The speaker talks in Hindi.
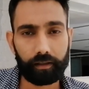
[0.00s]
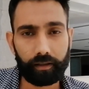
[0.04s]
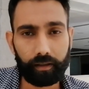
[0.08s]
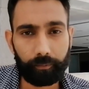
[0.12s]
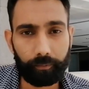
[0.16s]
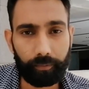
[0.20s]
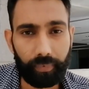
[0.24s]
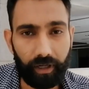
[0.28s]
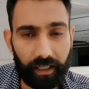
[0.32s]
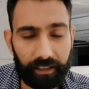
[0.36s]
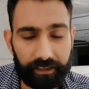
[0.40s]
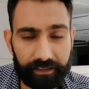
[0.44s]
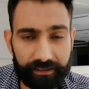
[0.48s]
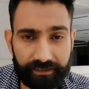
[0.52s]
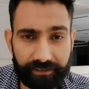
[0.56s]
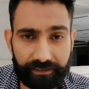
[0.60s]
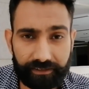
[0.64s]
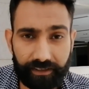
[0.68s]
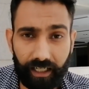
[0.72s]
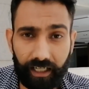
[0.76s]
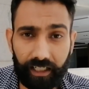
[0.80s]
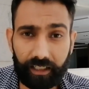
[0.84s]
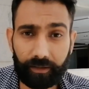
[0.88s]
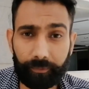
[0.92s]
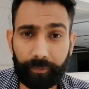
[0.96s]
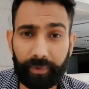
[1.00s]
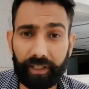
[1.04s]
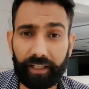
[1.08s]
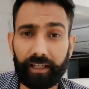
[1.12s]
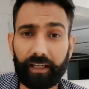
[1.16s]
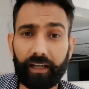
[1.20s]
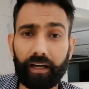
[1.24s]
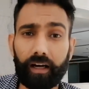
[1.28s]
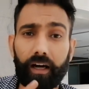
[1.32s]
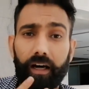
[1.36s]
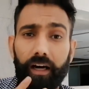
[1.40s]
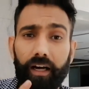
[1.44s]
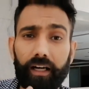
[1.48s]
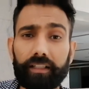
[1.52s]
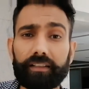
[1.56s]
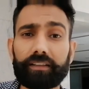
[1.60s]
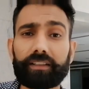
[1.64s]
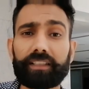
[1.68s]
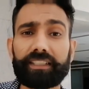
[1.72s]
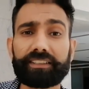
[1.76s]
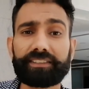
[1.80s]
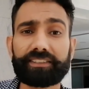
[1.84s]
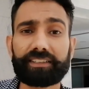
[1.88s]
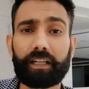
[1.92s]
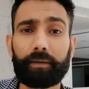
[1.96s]
पाकिस्तान में हर
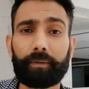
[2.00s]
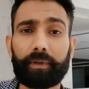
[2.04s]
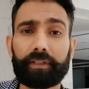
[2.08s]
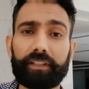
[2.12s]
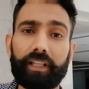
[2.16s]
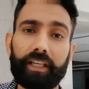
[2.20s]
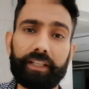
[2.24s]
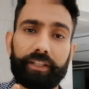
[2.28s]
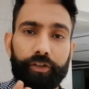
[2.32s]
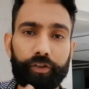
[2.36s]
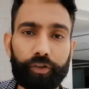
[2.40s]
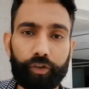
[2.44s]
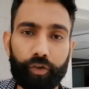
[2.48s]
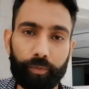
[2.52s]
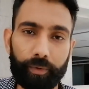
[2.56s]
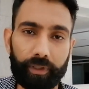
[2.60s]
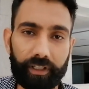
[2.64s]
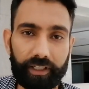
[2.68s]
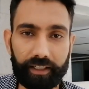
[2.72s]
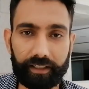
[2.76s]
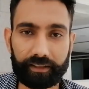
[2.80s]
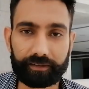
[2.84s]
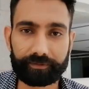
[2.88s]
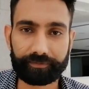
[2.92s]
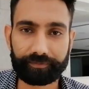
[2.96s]
तीसरा बंदा यूट्यूबर है